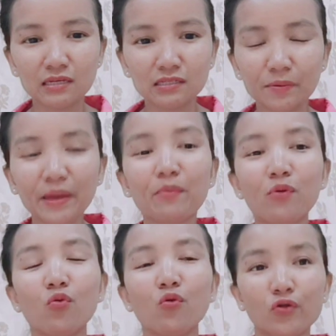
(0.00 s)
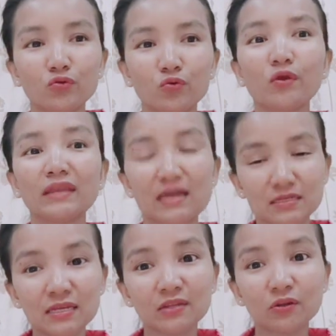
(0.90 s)
สแพโอ้โหเนาะทุกคนอย่าง
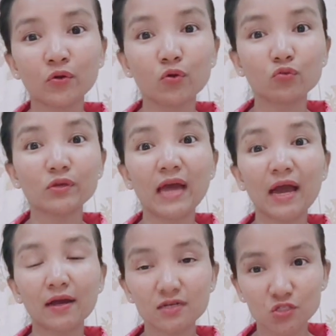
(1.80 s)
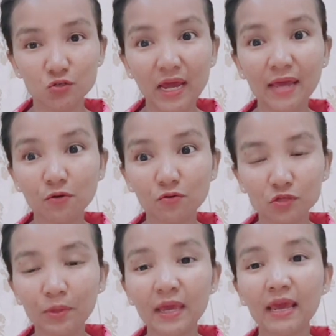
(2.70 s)
เช่นเนาะยกตัวอย่างคือเจ้านายของส
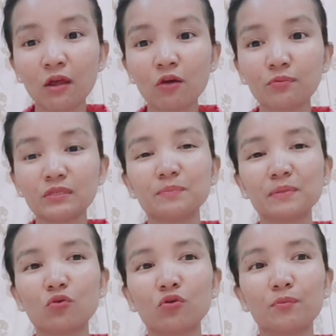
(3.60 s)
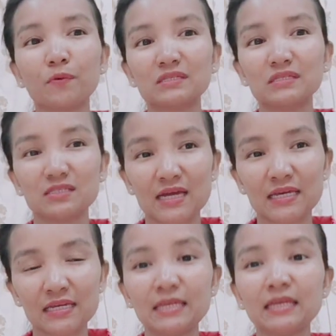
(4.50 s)
แพเนาะผันสิเป็นคนแบบว่าจิตใจ
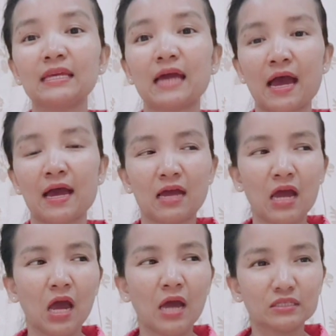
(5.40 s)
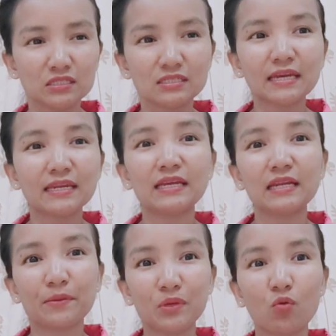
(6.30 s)
ดีอ่ะ จิตใจดี
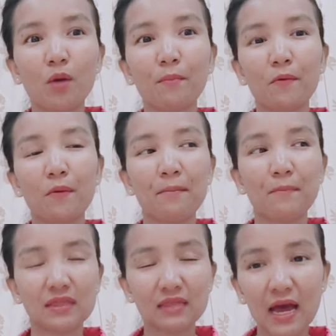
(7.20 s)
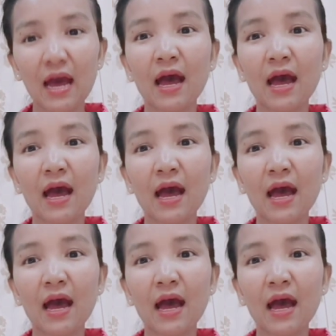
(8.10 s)
แล้วมีความแบบว่าเมตตา